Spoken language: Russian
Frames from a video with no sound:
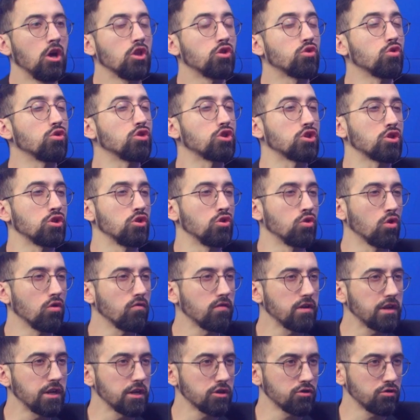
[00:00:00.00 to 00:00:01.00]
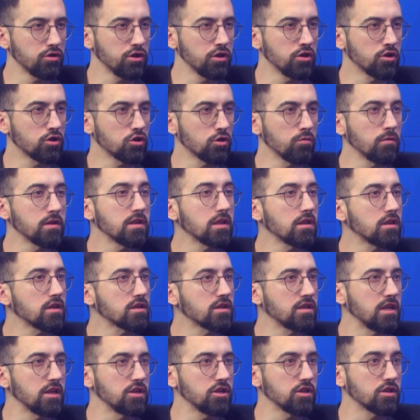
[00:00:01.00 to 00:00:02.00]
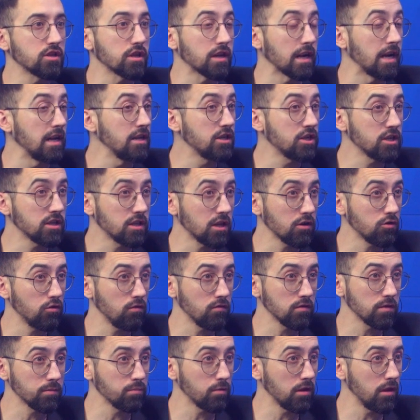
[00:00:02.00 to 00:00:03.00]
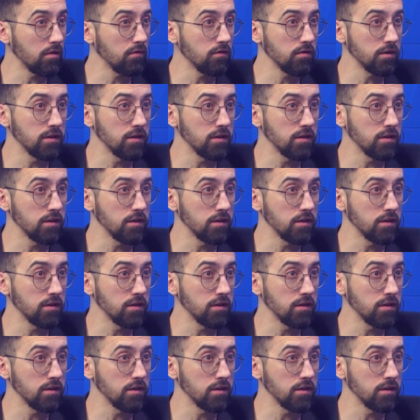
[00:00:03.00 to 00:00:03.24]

То есть новый режущий инструмент, это значит, раньше такого сплава